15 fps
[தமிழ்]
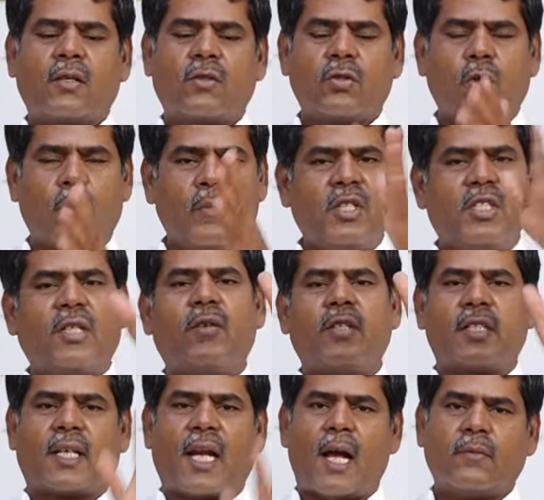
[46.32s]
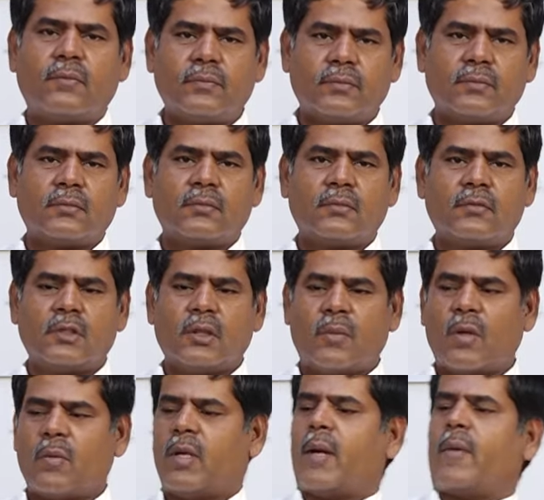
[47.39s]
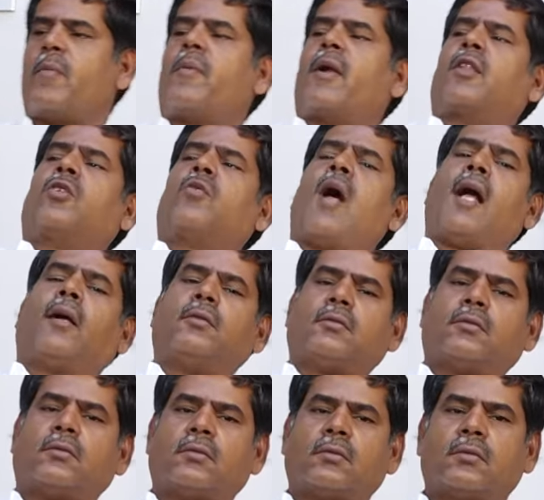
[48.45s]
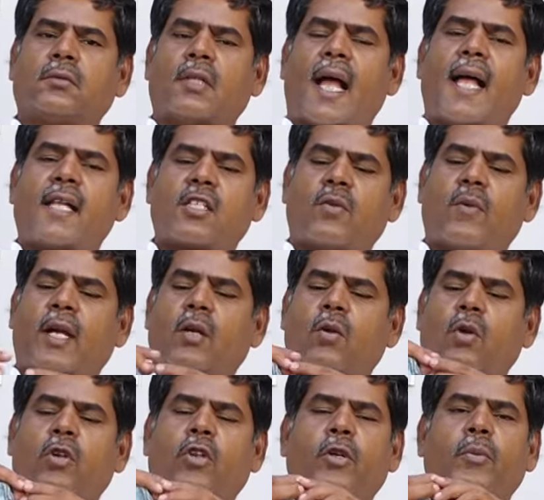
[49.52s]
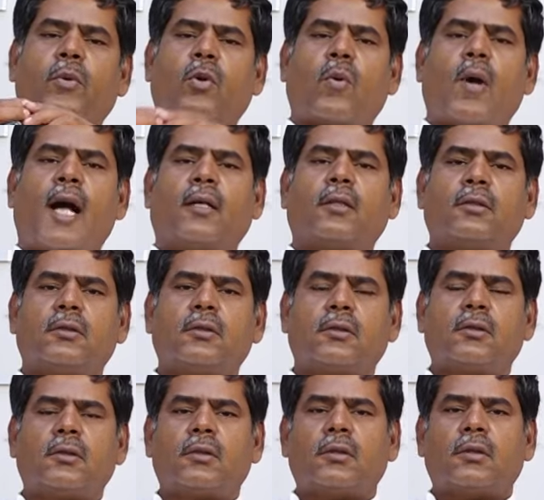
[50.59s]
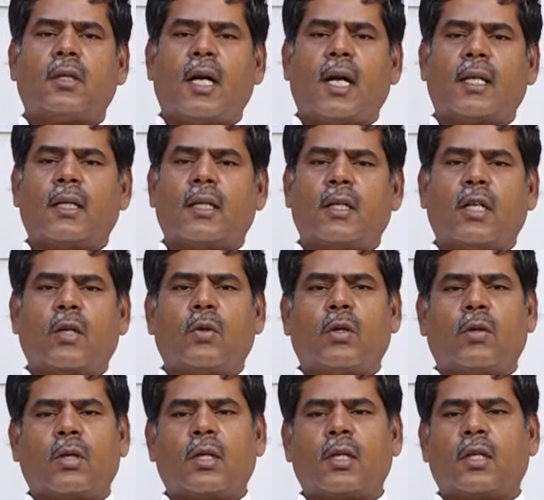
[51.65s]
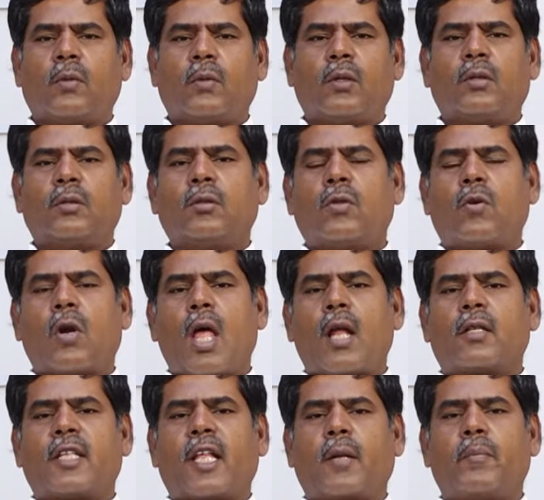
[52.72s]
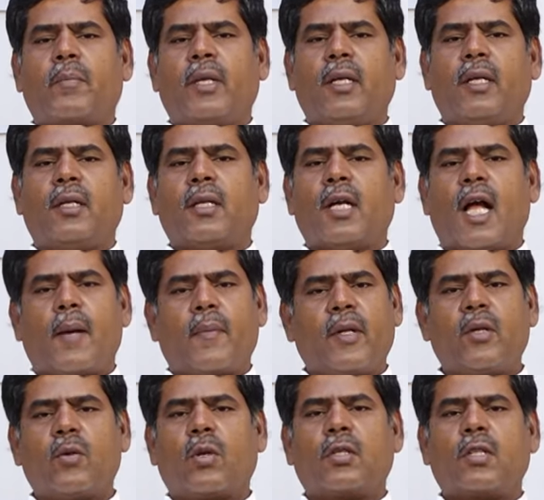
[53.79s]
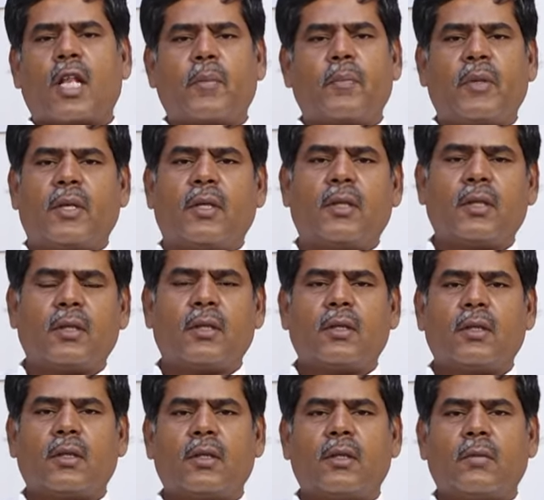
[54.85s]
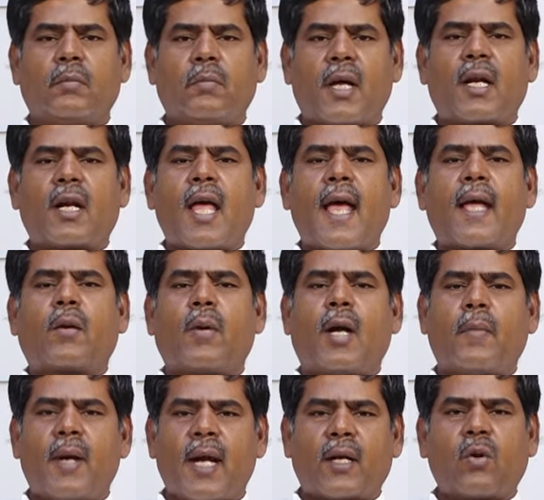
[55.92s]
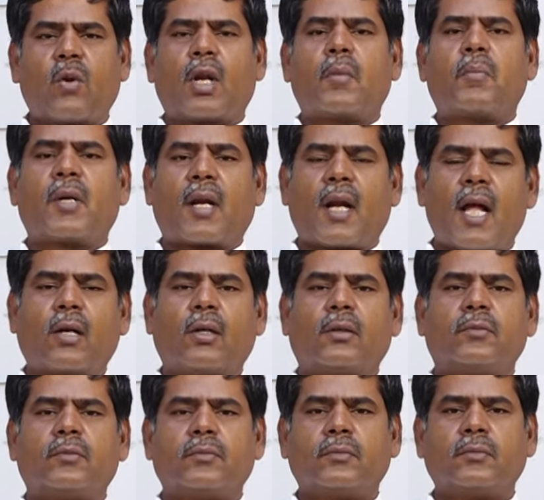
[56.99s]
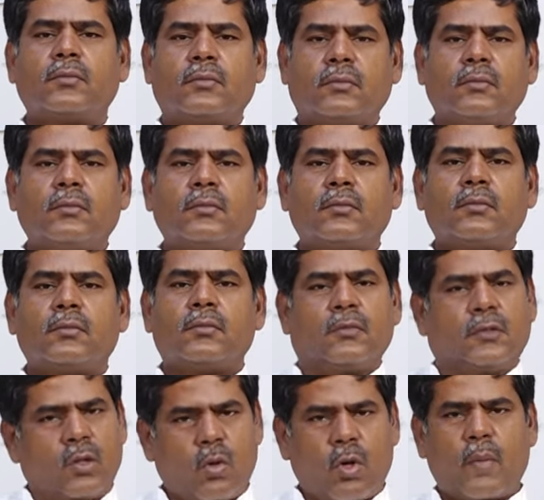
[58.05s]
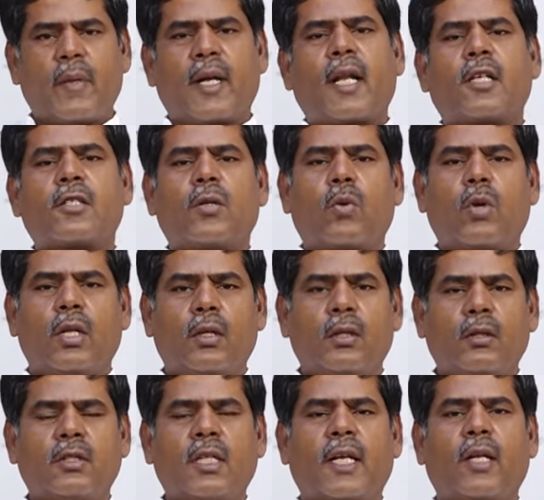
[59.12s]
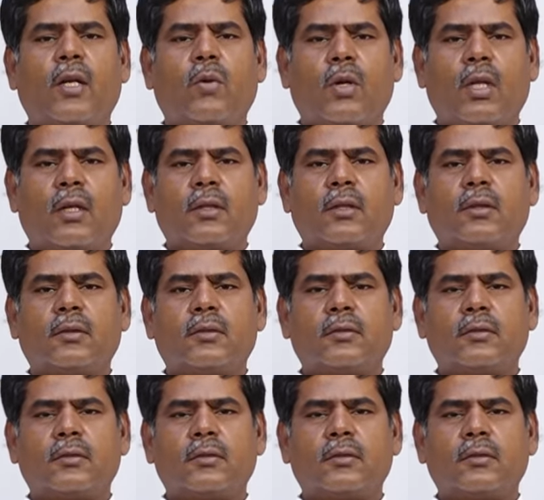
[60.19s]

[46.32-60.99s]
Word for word: அதுக்கு வந்து ஒரு மிஷின் வச்சுக்கிறான் இப்படி போய் அப்படி படுத்துக்குவான் ஆசன வாயில் ஒரு டியூப் போடுவான் அதுக்கு என்னமோ ஒரு என்னமோ வந்து கொலான் தெரப்பி அப்படின்னு ஒரு தெரப்பி இருக்குது ரூபா பெங்களூரில் பண்ணுறாங்க ம் இங்கே கூட மெட்ராஸில் கூட இருக்குது சென்னையில் கூட இருக்குது